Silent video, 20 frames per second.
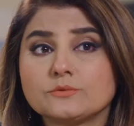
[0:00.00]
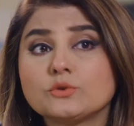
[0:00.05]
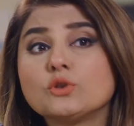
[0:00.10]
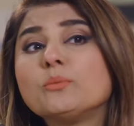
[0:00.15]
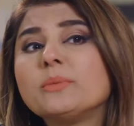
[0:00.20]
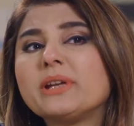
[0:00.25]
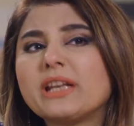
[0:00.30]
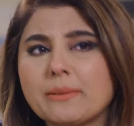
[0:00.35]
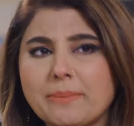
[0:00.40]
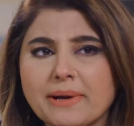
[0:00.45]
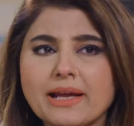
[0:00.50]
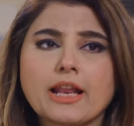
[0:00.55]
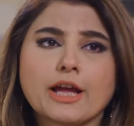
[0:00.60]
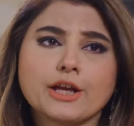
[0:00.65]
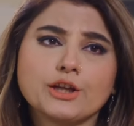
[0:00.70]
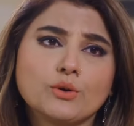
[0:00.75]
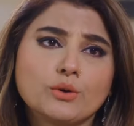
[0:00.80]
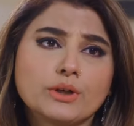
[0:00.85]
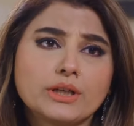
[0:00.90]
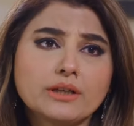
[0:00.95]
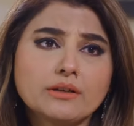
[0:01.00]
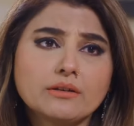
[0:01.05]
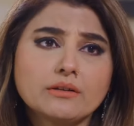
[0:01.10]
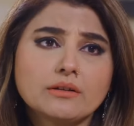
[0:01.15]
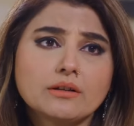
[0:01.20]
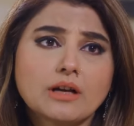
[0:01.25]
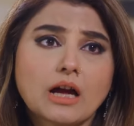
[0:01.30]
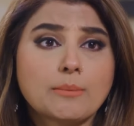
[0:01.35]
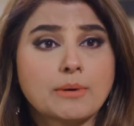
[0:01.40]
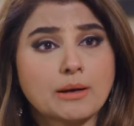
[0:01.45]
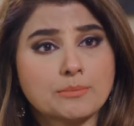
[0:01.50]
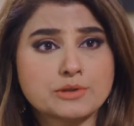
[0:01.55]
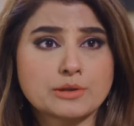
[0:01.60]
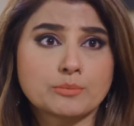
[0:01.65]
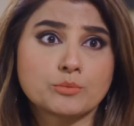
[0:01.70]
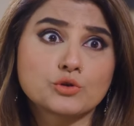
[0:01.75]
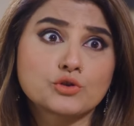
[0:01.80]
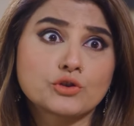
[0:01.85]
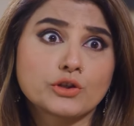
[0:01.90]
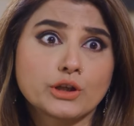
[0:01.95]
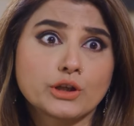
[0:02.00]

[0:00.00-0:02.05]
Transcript: तुम ही ने फैलाई होगी अब हमसे पूछ